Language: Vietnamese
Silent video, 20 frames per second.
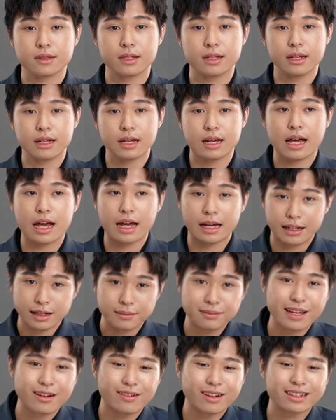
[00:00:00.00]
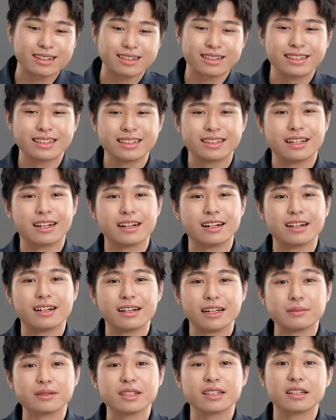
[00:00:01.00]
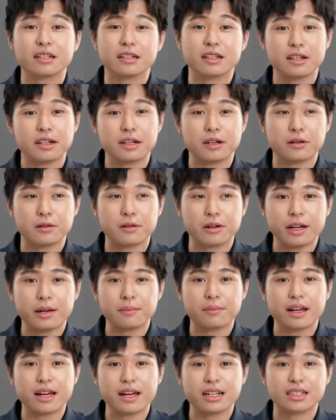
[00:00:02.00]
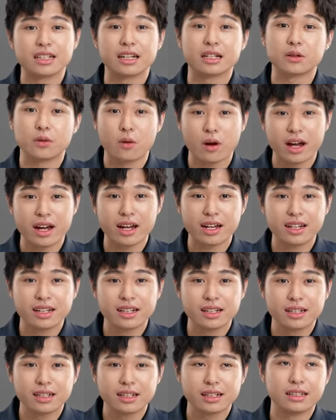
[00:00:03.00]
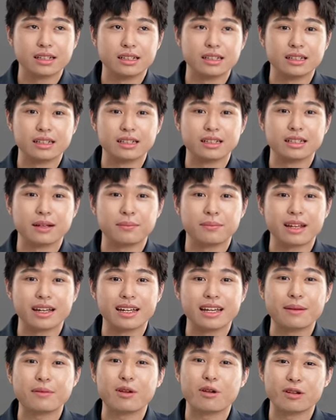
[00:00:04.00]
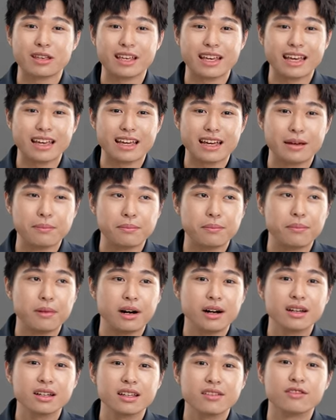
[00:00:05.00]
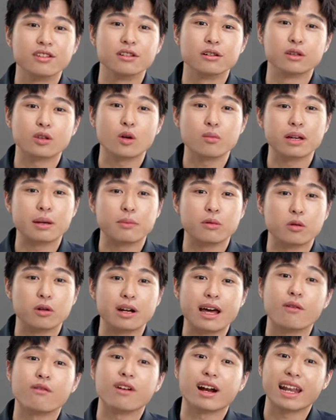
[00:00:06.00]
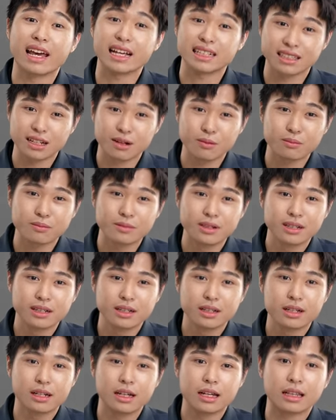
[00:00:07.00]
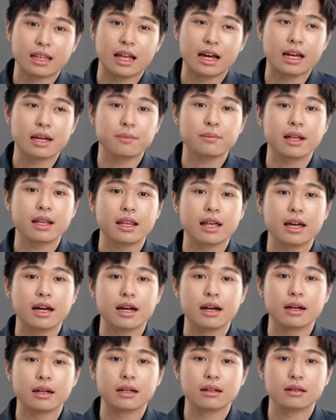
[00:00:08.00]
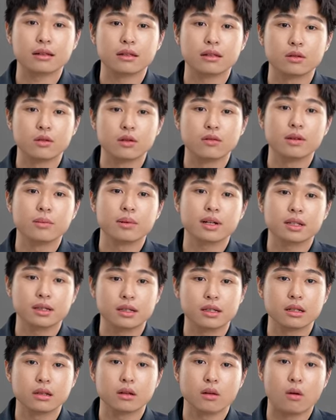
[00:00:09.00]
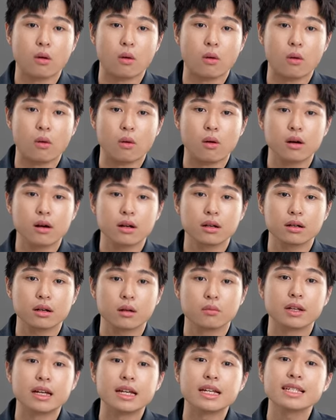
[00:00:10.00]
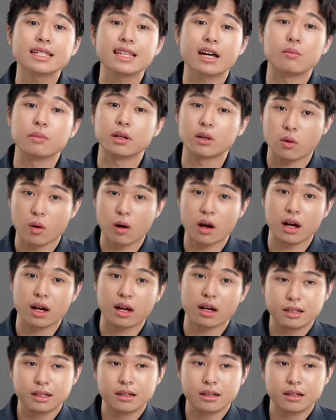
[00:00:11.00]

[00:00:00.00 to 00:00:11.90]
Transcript: À, em chào anh. Ờ, em xin tự giới thiệu, em là Trần Anh Khoa. Thì năm nay em còn trẻ, em mới vừa tốt nghiệp của Đại học Văn Lang xong. Hiện tại em đang là chuyên viên marketing của công ty Yến Sào Minh Khoa.